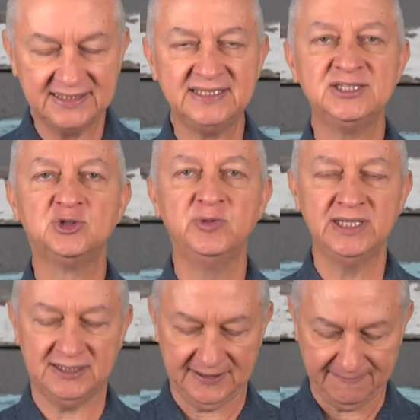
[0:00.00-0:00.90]

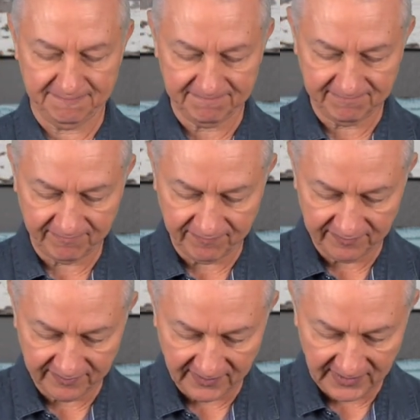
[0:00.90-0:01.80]
18.
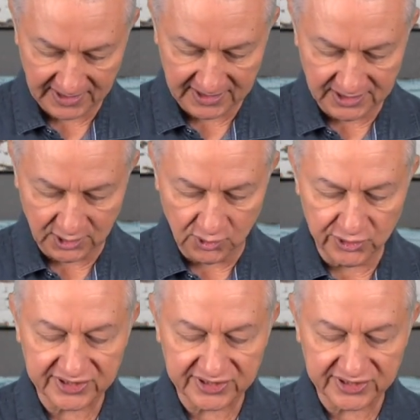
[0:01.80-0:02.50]
Le